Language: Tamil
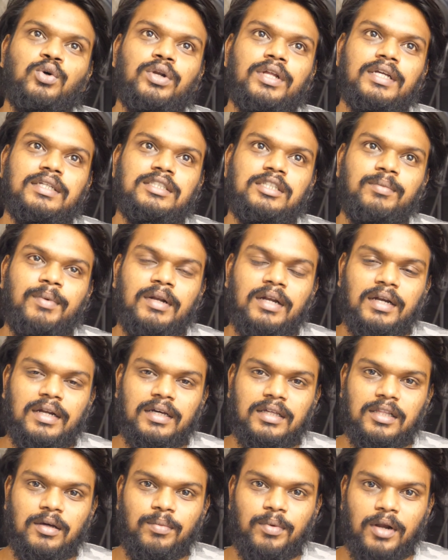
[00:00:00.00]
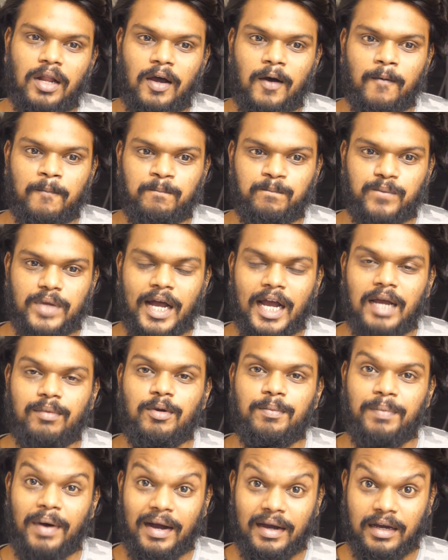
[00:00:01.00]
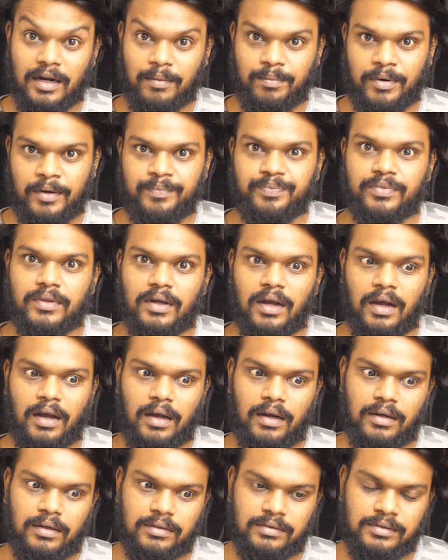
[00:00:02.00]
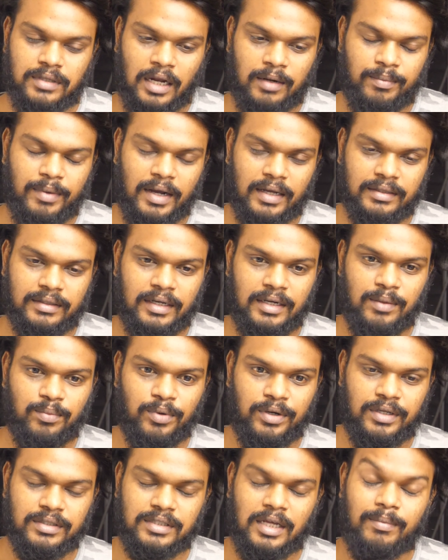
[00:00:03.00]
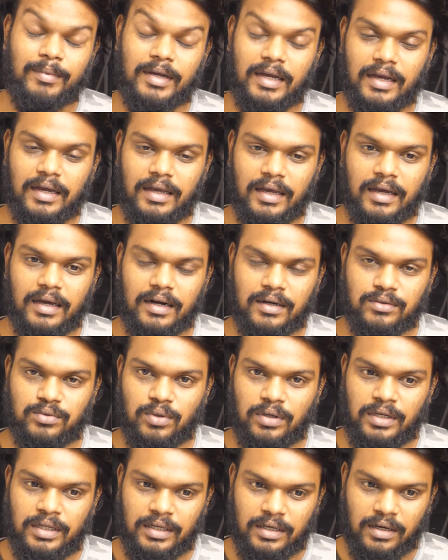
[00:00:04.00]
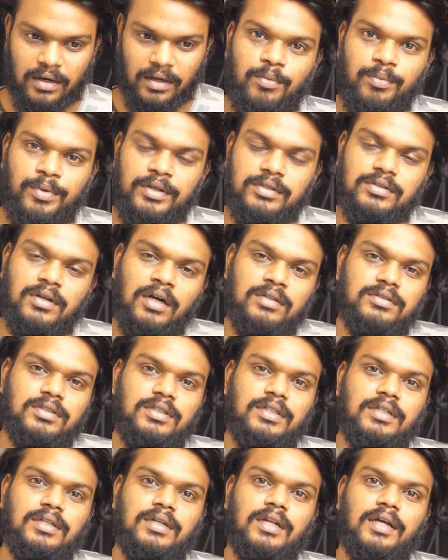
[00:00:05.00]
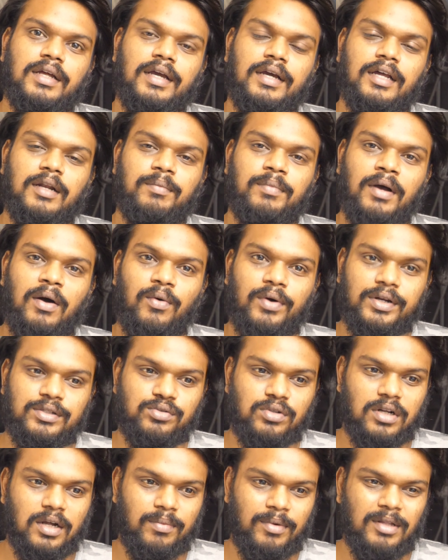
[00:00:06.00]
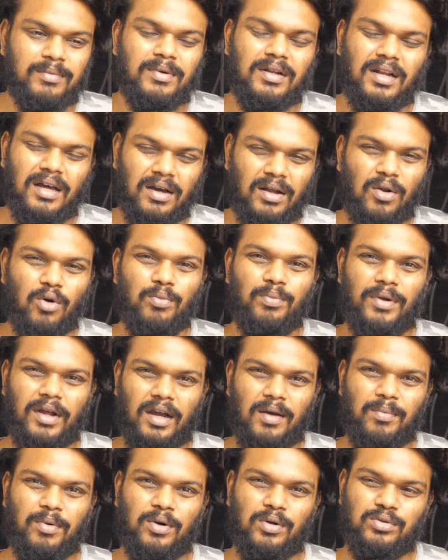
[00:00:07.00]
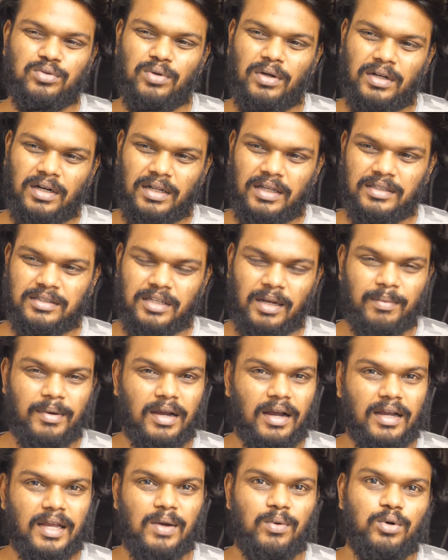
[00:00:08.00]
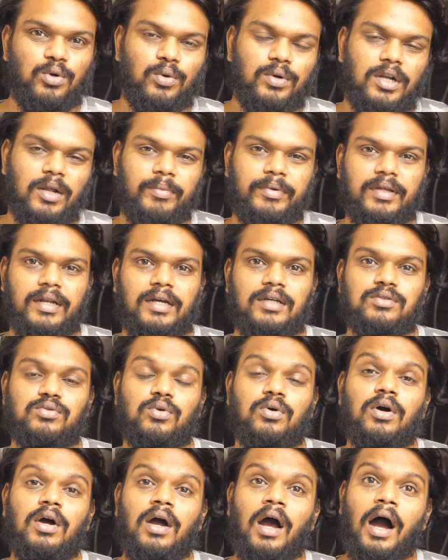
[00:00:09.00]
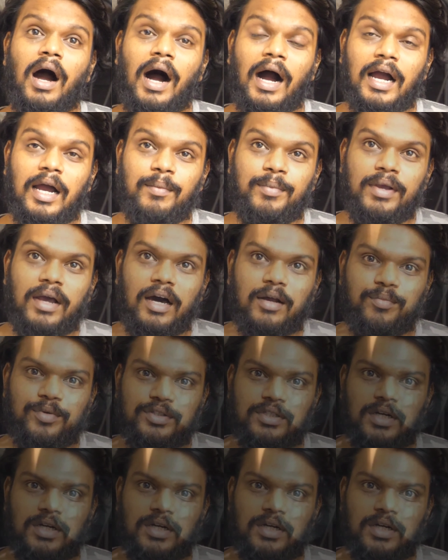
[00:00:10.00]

அதோட எக்ஸ்ட்ரீமாக என்ன நடக்குது அப்படின்னா அங்கே போய் பார்க்குறப்ப சாண்ட் பேக்கை தேடி போயிட்டு சாண்ட் பேக் எங்கே எங்கே இருக்குன்னு சொல்லி ஆல்பியஸ் கான்ஸ்டன்டின் கிட்ட கேட்குறப்ப அவங்க என்ன சொல்கிறாங்க இந்த மாதிரி நாங்கள் அளவு பிரேக்கப் பண்ணோம் ஸோ அதனால் என் சாண்ட் பேக் அங்கே விட்டு வந்துட்டேன் அப்படிங்கிறாங்க ஸோ அங்கே போய் ஆறு